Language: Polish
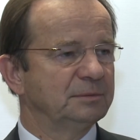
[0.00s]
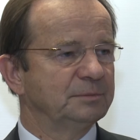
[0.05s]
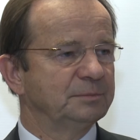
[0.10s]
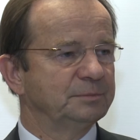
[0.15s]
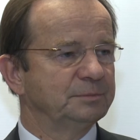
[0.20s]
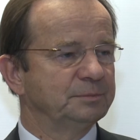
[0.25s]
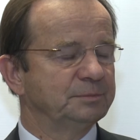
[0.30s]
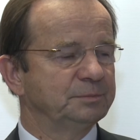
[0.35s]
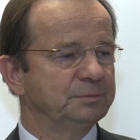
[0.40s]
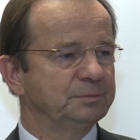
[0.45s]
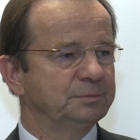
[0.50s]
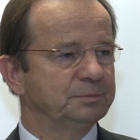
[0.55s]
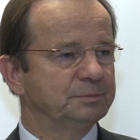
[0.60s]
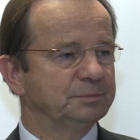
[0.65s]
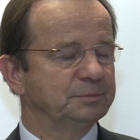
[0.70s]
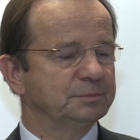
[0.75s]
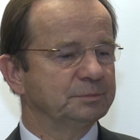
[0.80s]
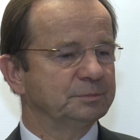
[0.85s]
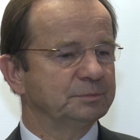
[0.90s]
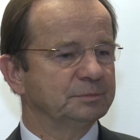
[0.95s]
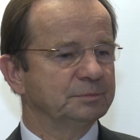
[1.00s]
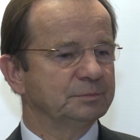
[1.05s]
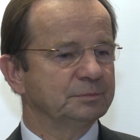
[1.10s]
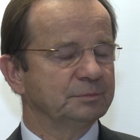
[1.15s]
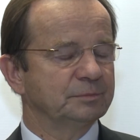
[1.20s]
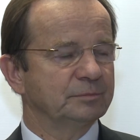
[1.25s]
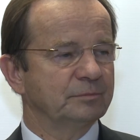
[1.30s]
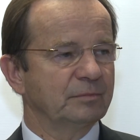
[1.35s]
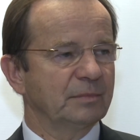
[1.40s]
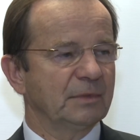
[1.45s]
Czyli jakie kroki Pan
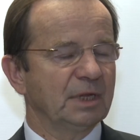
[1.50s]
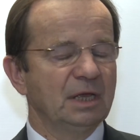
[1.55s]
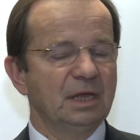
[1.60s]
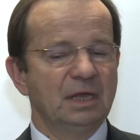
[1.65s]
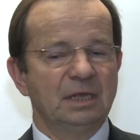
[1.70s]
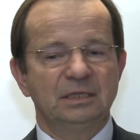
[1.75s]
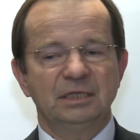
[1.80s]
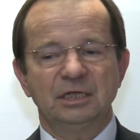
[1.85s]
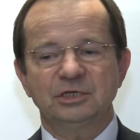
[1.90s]
podejmie, proszę wyliczyć?